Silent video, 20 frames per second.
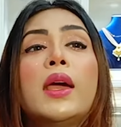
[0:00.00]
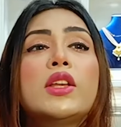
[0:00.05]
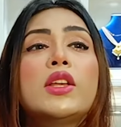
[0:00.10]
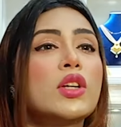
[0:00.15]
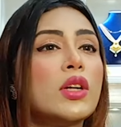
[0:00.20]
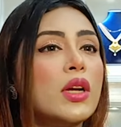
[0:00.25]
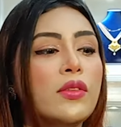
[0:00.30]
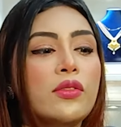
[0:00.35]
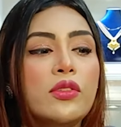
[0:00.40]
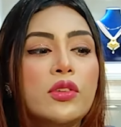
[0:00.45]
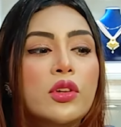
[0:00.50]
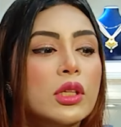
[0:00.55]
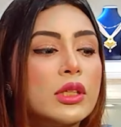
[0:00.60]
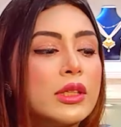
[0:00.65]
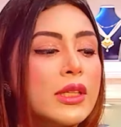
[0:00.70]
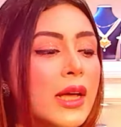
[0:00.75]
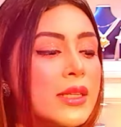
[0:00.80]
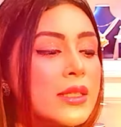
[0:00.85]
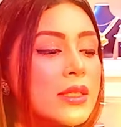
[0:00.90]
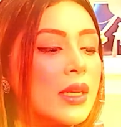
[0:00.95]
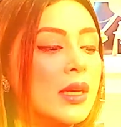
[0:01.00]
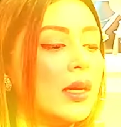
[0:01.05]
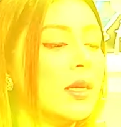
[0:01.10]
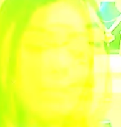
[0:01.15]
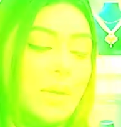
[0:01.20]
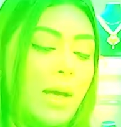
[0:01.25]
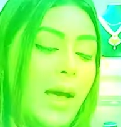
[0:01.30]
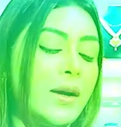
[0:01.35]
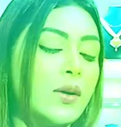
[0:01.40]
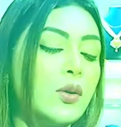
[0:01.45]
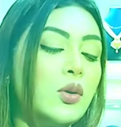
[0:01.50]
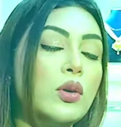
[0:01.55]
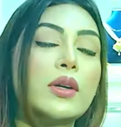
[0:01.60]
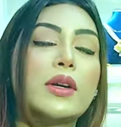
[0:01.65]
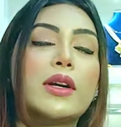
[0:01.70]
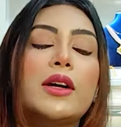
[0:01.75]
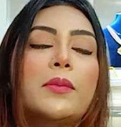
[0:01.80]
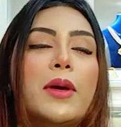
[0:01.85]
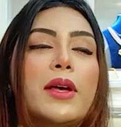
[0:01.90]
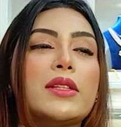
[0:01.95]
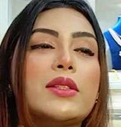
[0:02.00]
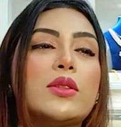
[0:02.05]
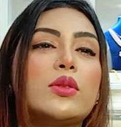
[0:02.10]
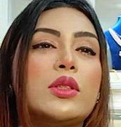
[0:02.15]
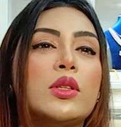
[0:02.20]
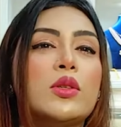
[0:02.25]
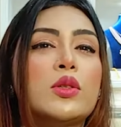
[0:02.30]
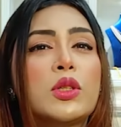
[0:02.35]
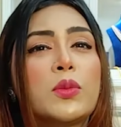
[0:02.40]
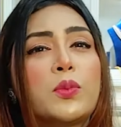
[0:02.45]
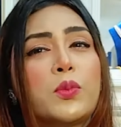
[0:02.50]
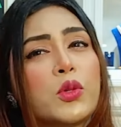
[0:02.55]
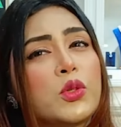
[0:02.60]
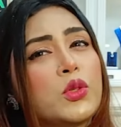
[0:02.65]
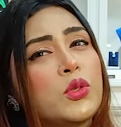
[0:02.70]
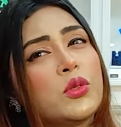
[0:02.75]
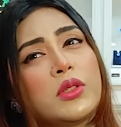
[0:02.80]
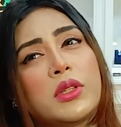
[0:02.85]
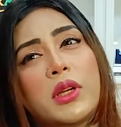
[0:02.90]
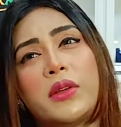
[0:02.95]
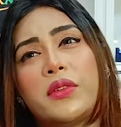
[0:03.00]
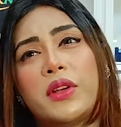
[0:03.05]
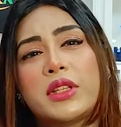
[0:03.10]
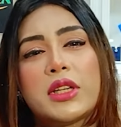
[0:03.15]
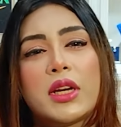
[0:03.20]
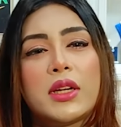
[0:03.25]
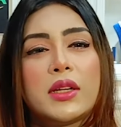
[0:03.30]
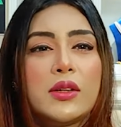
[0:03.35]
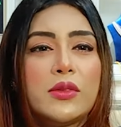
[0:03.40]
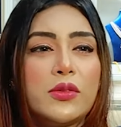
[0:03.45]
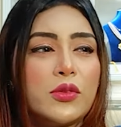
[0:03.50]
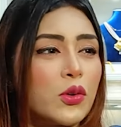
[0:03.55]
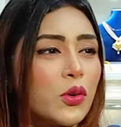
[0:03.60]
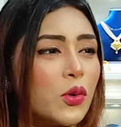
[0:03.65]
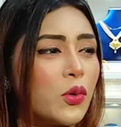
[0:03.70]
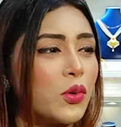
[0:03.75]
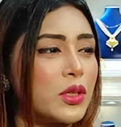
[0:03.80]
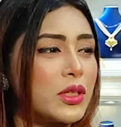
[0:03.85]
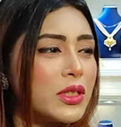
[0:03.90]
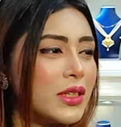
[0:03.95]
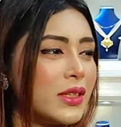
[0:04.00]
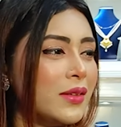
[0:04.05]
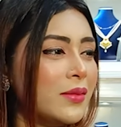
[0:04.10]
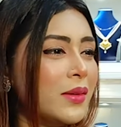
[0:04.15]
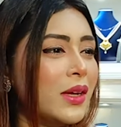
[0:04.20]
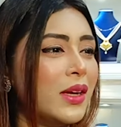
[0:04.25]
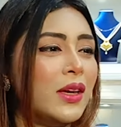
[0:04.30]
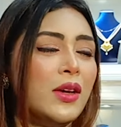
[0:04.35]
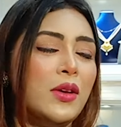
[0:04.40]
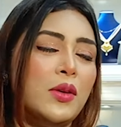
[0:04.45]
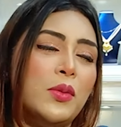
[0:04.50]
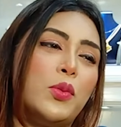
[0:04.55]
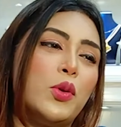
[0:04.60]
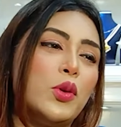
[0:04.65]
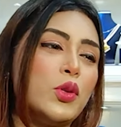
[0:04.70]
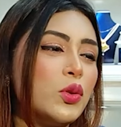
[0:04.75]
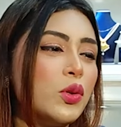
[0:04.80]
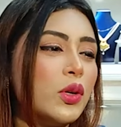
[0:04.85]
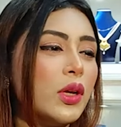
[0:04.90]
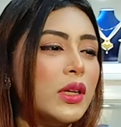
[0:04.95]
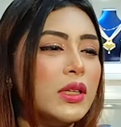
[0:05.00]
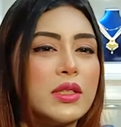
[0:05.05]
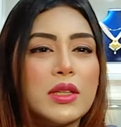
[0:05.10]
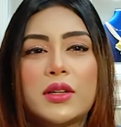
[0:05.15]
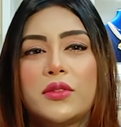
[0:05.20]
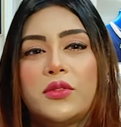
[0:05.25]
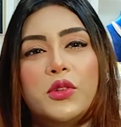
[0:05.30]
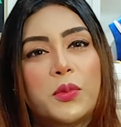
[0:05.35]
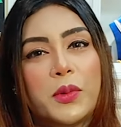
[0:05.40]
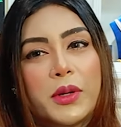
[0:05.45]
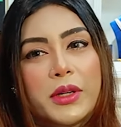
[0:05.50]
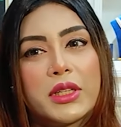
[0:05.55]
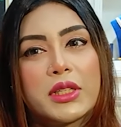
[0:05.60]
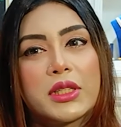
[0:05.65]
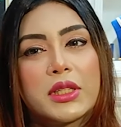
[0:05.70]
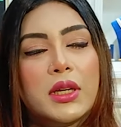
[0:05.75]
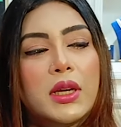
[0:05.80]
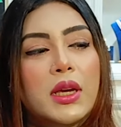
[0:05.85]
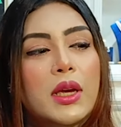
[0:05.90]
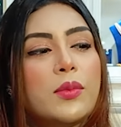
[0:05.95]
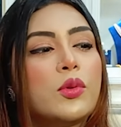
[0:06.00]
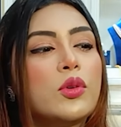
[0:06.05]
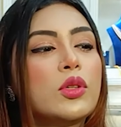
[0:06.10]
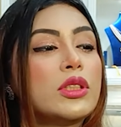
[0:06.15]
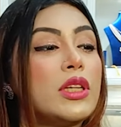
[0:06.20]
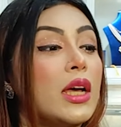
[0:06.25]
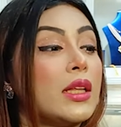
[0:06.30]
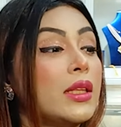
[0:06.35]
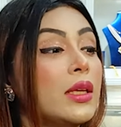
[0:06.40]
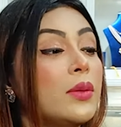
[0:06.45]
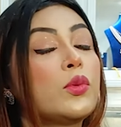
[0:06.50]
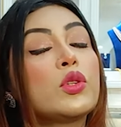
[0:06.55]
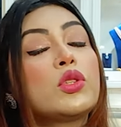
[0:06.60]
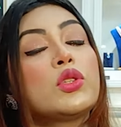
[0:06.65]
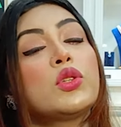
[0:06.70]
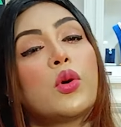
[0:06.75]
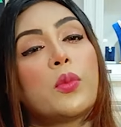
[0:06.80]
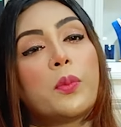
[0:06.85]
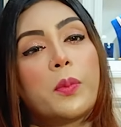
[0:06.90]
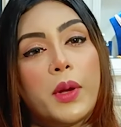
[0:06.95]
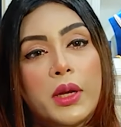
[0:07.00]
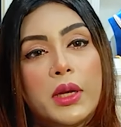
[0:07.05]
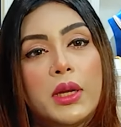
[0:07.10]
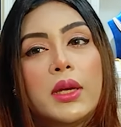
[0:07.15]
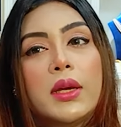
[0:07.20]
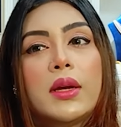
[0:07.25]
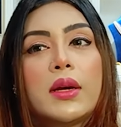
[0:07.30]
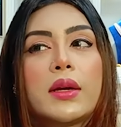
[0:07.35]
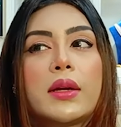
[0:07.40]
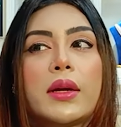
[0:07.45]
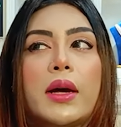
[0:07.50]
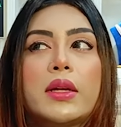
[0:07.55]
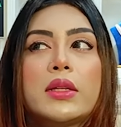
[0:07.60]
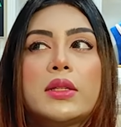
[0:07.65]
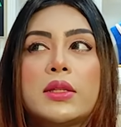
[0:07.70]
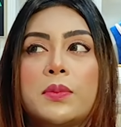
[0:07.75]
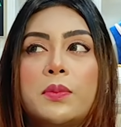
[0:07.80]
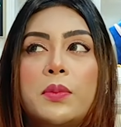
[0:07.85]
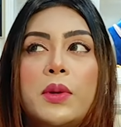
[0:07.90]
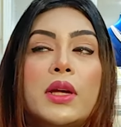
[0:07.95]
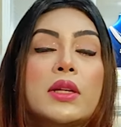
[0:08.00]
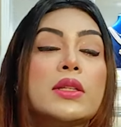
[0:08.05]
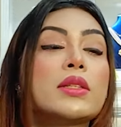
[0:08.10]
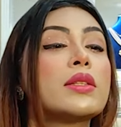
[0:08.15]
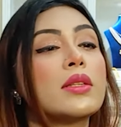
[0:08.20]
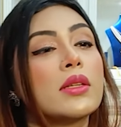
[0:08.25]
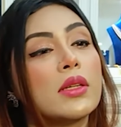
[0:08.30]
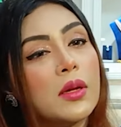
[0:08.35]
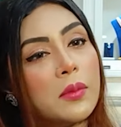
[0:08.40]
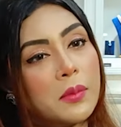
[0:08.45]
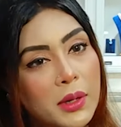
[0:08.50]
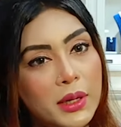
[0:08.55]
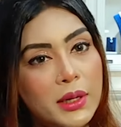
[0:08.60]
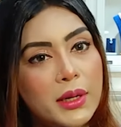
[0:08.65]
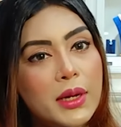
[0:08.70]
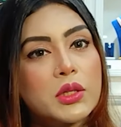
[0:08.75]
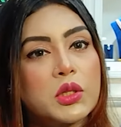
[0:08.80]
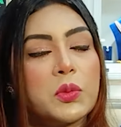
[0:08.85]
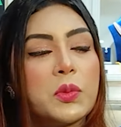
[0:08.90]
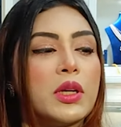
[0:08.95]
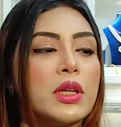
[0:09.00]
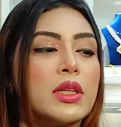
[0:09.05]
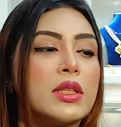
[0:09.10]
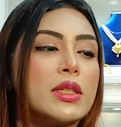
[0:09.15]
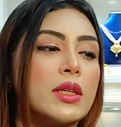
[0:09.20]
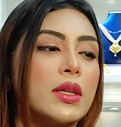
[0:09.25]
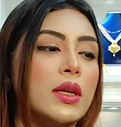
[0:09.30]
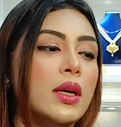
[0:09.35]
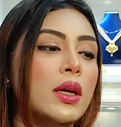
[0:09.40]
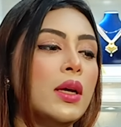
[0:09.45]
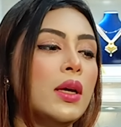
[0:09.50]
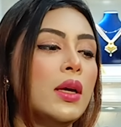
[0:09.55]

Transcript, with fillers: ইচ অ্যান্ড এভরিওয়ান তাসকিন এখনকার ব্যস্ততা হচ্ছে প্রচুর টিভি চ্যানেল ফোন করছে প্রচুর ইন্টারভিউ বেড়েছে এবং সাথে প্রচুর ওপেনিংয়ের কাজ প্লাস সিনেমার কাজও বেড়েছে